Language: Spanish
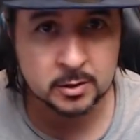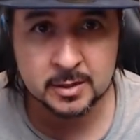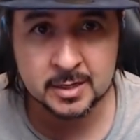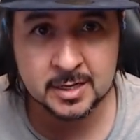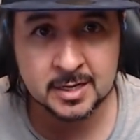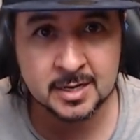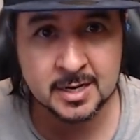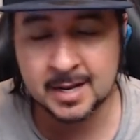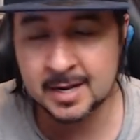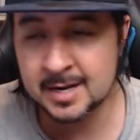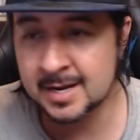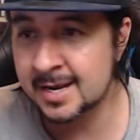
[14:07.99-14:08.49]

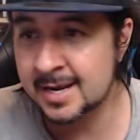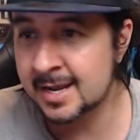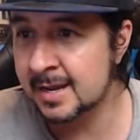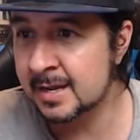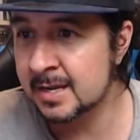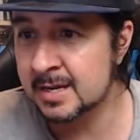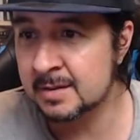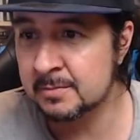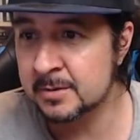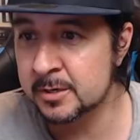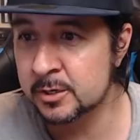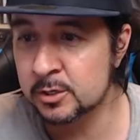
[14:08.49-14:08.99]

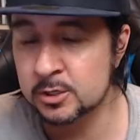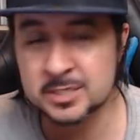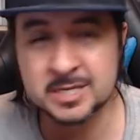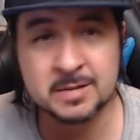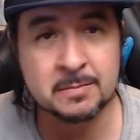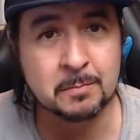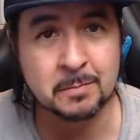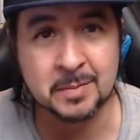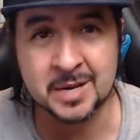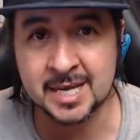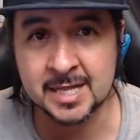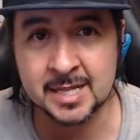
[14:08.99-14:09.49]
la, pero sin
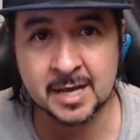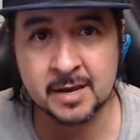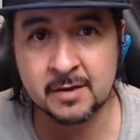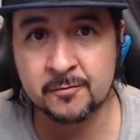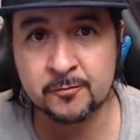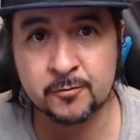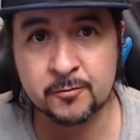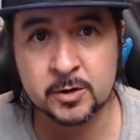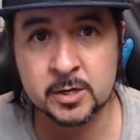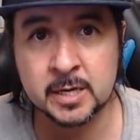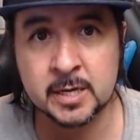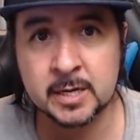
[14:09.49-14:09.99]
piedad,
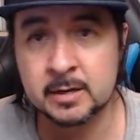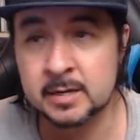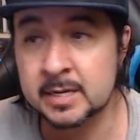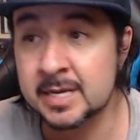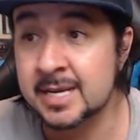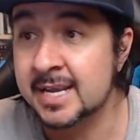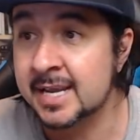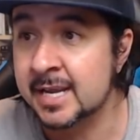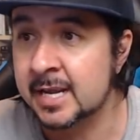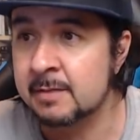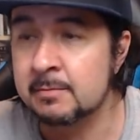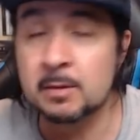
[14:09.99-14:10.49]
fue
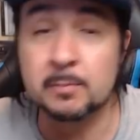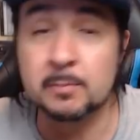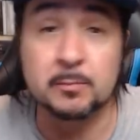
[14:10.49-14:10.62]
increíble.